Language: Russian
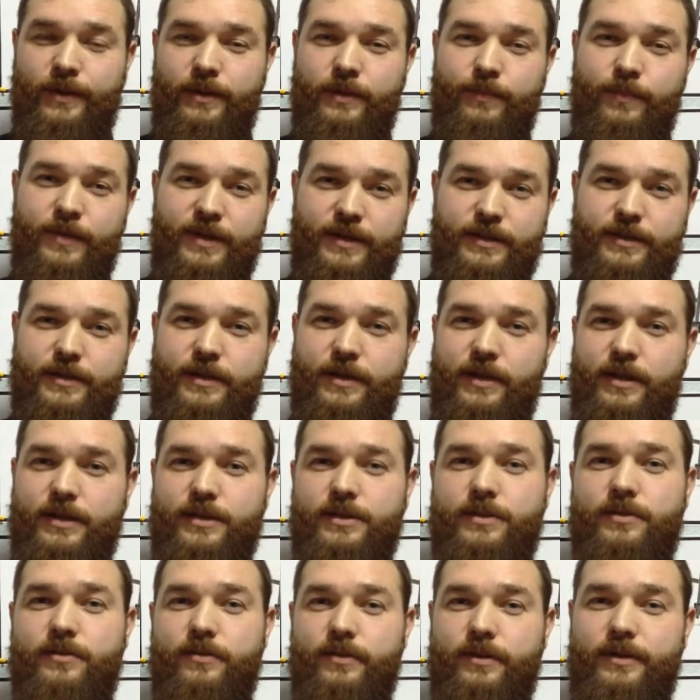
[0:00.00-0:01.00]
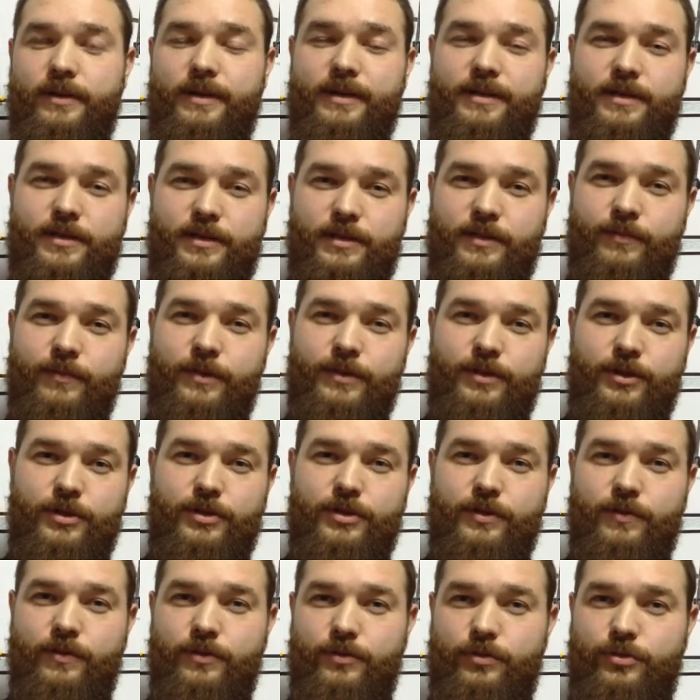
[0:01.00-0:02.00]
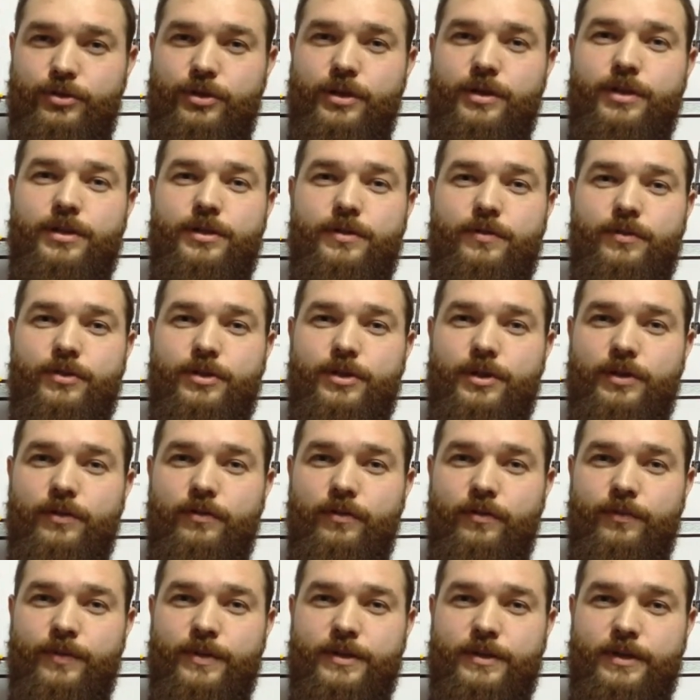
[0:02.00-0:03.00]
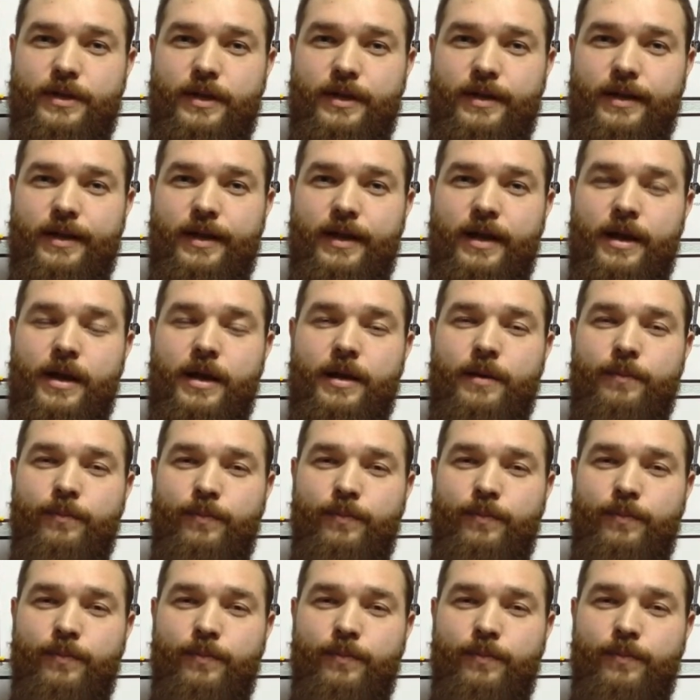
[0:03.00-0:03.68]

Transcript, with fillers: это пространство для систематического изучения Священного Писания